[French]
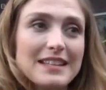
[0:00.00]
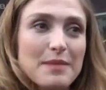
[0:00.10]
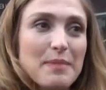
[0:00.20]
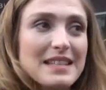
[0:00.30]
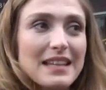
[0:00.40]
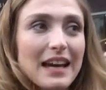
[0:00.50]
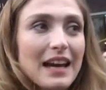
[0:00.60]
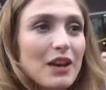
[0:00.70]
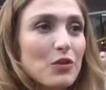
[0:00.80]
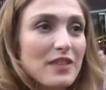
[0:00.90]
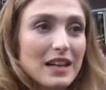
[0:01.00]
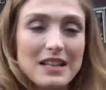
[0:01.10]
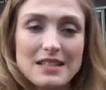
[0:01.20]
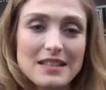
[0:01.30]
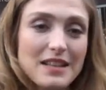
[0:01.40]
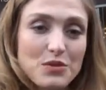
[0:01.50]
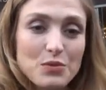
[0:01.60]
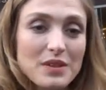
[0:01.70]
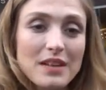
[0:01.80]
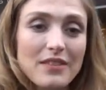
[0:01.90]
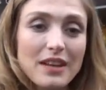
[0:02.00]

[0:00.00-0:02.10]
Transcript: Et cette passerelle avec les États-Unis,